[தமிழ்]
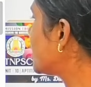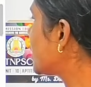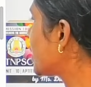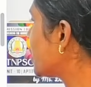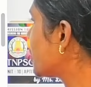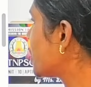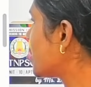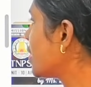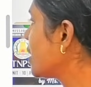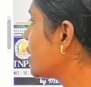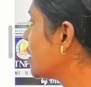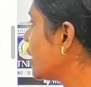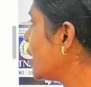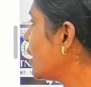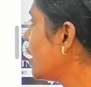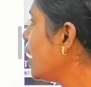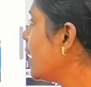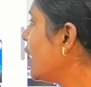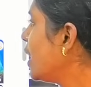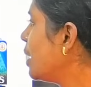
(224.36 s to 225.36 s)
டிஸ்கஷன்
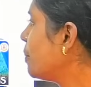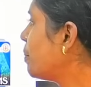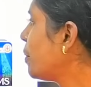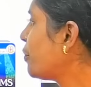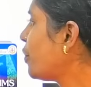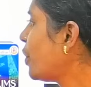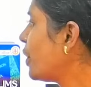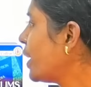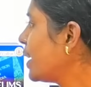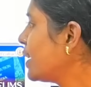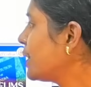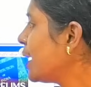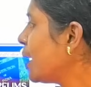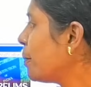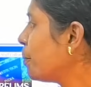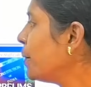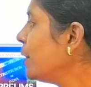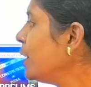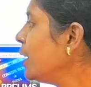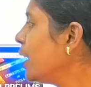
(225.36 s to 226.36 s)
இப்போ ஃபார்
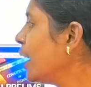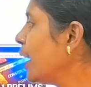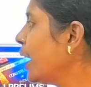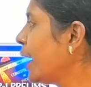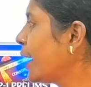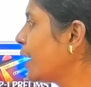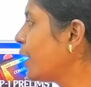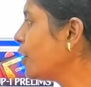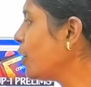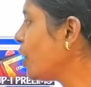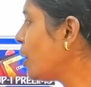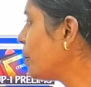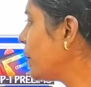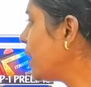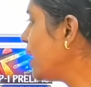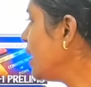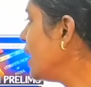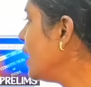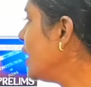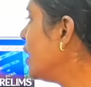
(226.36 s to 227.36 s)
எக்ஸாம்பிள் எக்கனாமி